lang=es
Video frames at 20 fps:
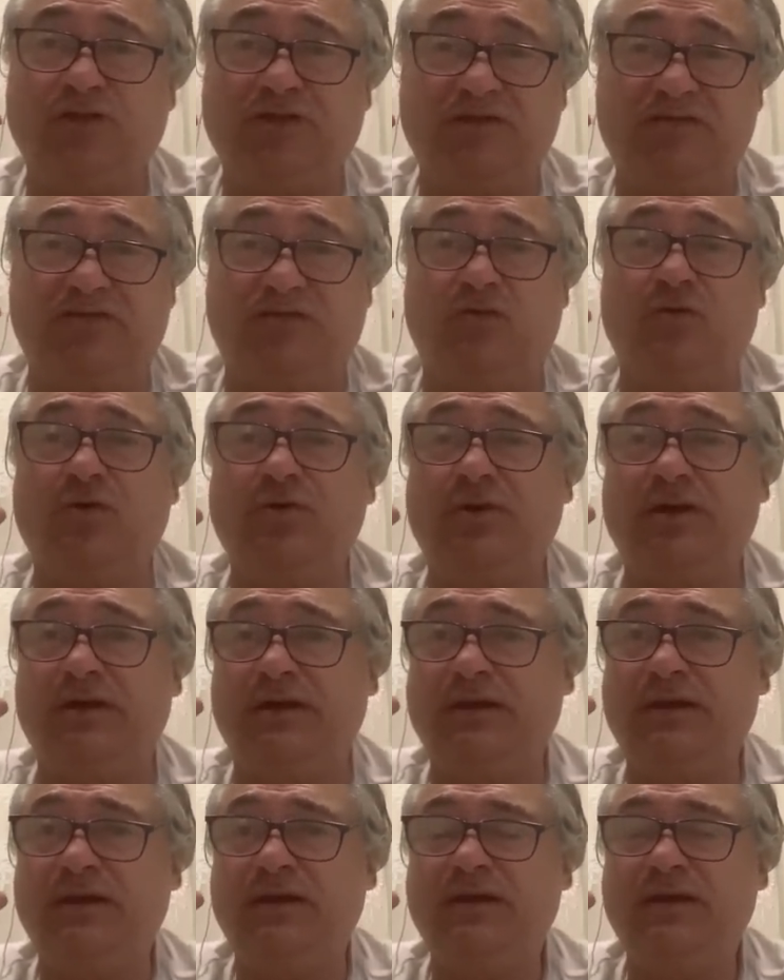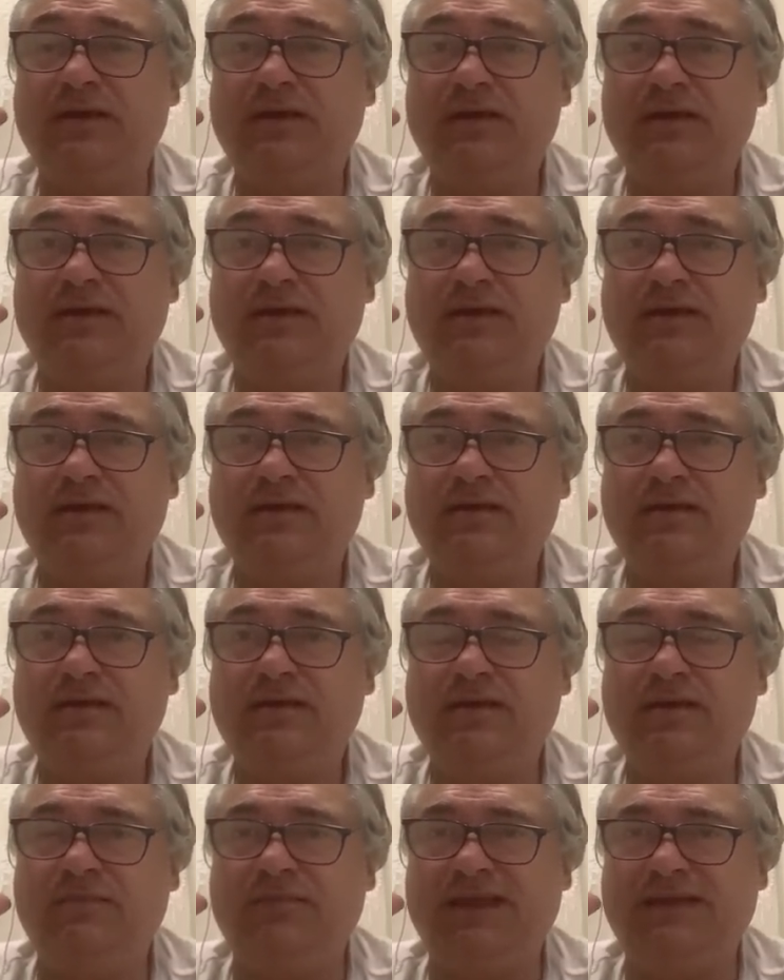19
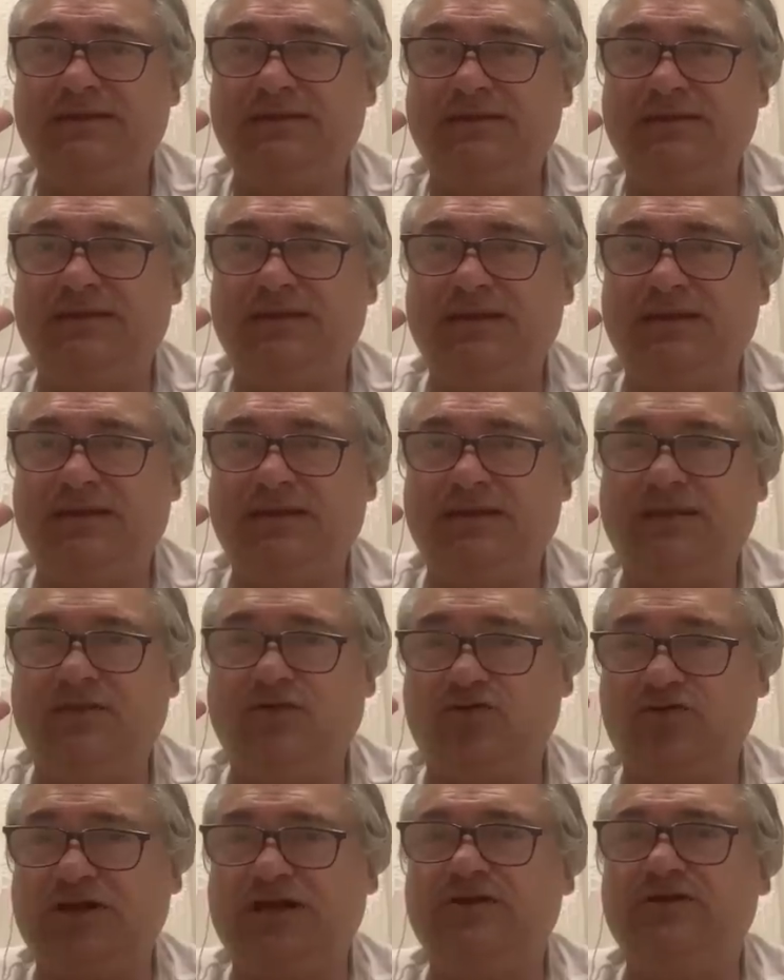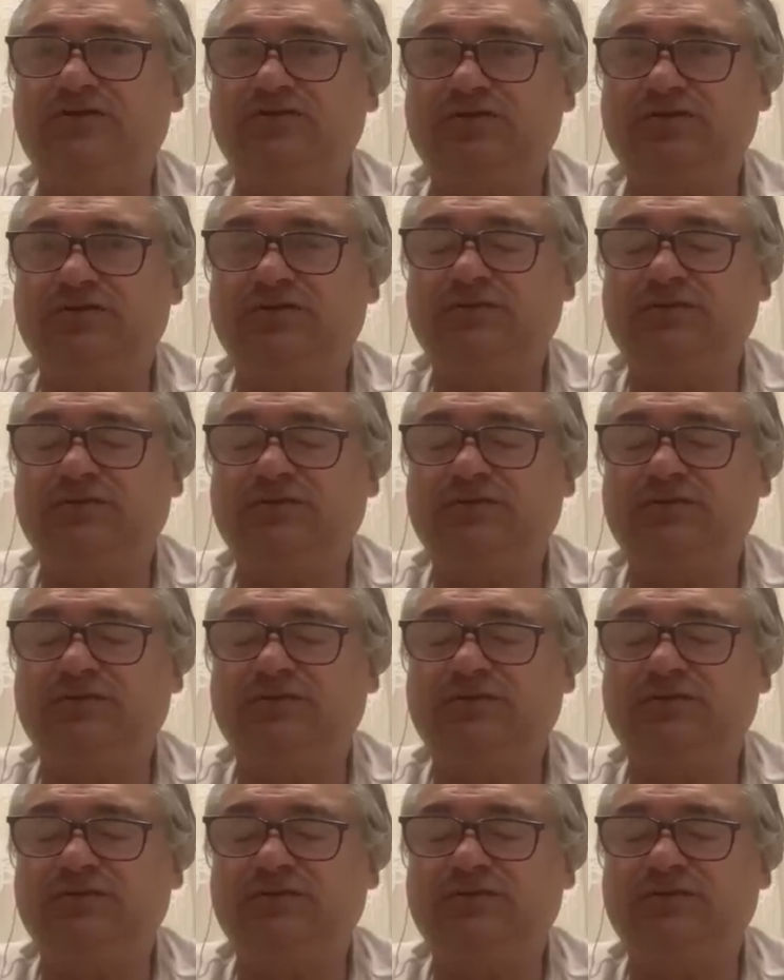y 22 años.